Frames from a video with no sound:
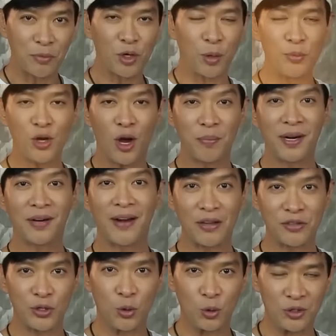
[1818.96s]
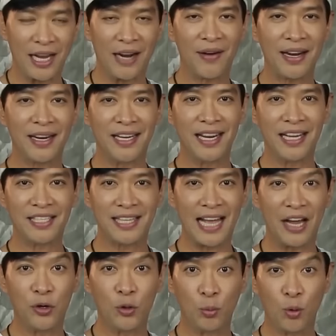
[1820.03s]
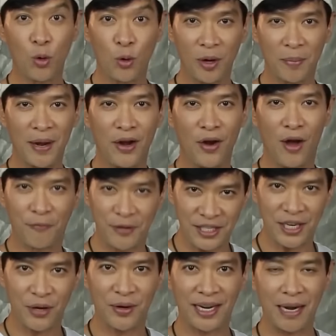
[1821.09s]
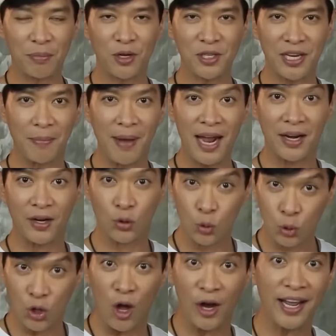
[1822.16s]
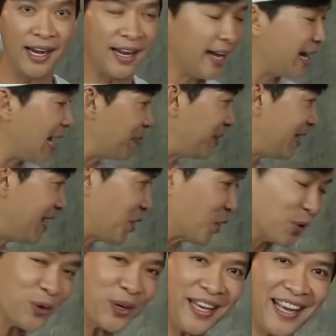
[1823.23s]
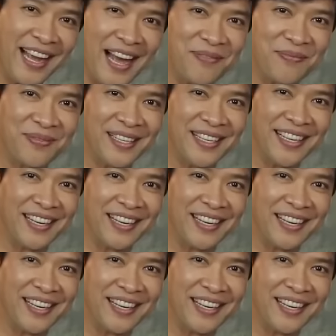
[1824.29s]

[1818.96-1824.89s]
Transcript: ท่านผู้ชมชอบเรื่องราวสนุกสาระดีในสไตล์หนุ่มคงกระพัน Official นะครับก็สามารถดูต่อได้เลยครับนี่กดตรงนี้ครับ